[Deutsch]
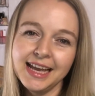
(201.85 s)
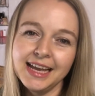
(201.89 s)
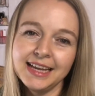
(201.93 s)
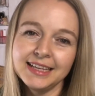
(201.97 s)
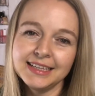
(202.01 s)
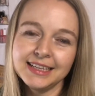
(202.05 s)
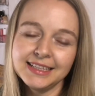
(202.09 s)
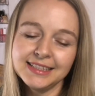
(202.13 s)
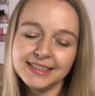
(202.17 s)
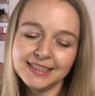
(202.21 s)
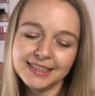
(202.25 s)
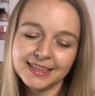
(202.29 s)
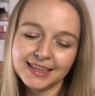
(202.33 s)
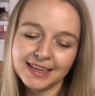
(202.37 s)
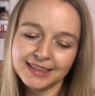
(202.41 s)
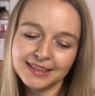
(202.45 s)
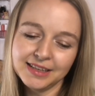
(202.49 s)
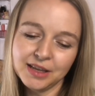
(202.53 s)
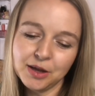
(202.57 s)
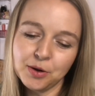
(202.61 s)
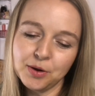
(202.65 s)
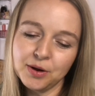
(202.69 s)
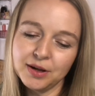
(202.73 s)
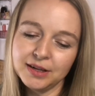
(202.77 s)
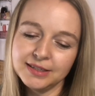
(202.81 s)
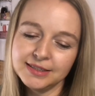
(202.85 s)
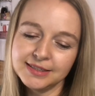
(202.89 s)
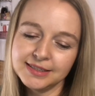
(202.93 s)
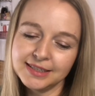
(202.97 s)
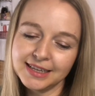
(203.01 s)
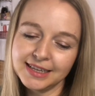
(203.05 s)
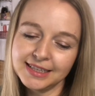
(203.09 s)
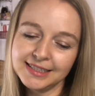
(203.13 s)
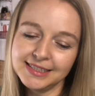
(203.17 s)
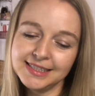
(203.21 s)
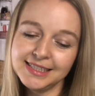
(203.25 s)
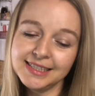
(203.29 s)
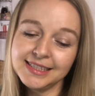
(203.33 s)
dass hier gern auch als
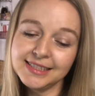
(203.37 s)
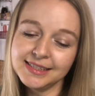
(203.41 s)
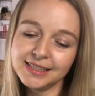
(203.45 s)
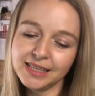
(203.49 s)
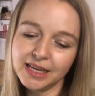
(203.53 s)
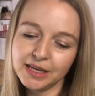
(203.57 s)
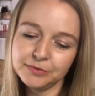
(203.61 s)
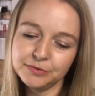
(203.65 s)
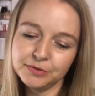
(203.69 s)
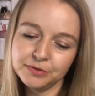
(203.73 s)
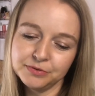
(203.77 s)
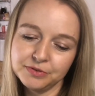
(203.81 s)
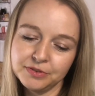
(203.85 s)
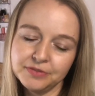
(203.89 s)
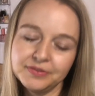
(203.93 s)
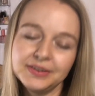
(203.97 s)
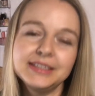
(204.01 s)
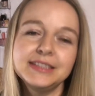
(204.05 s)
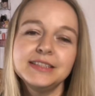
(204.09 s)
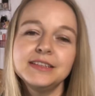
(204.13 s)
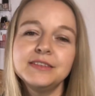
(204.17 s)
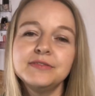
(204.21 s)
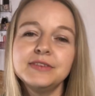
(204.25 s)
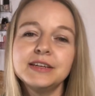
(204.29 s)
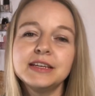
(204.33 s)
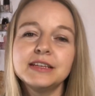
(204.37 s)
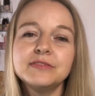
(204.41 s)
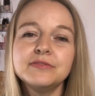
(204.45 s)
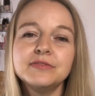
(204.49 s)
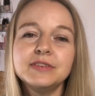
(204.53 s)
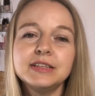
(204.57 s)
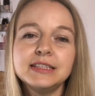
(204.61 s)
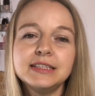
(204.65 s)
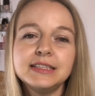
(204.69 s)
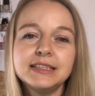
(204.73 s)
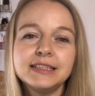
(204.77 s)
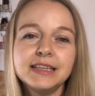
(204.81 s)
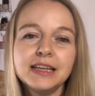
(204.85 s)
Rasierseife verwendet werden,
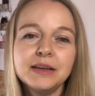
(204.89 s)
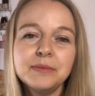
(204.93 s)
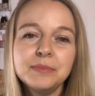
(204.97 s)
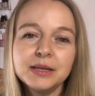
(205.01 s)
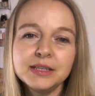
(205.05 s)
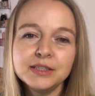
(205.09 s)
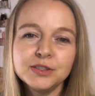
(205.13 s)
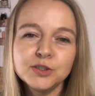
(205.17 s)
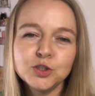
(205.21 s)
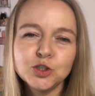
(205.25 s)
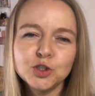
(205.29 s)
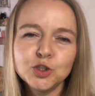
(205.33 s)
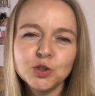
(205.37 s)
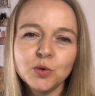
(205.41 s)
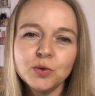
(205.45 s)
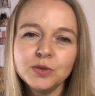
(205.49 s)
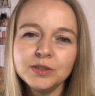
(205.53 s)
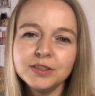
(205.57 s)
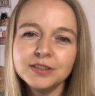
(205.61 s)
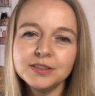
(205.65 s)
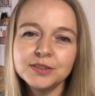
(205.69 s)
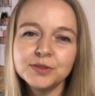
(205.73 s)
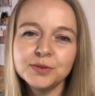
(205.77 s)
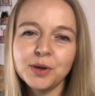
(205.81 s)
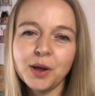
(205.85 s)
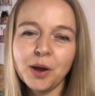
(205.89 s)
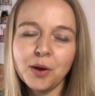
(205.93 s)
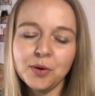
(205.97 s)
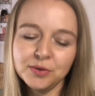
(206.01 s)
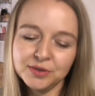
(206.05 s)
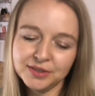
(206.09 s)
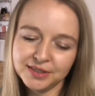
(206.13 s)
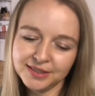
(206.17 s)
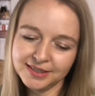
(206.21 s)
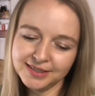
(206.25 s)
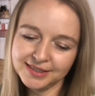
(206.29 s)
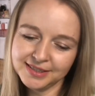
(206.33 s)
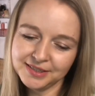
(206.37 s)
weil die dermaßen schonend zur Haut
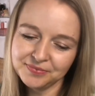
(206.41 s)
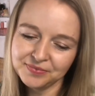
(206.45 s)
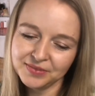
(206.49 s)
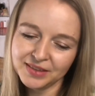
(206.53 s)
ist.